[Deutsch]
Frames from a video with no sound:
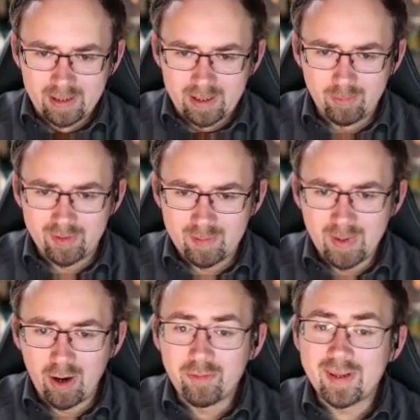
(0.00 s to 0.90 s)
Ihr müsst immer
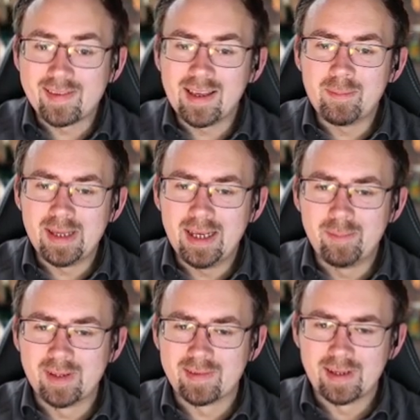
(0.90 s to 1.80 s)
auf derselben
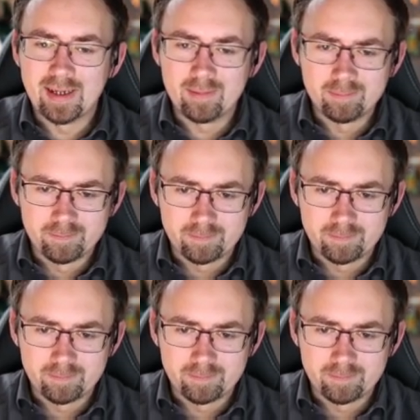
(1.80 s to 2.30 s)
Ebene sein.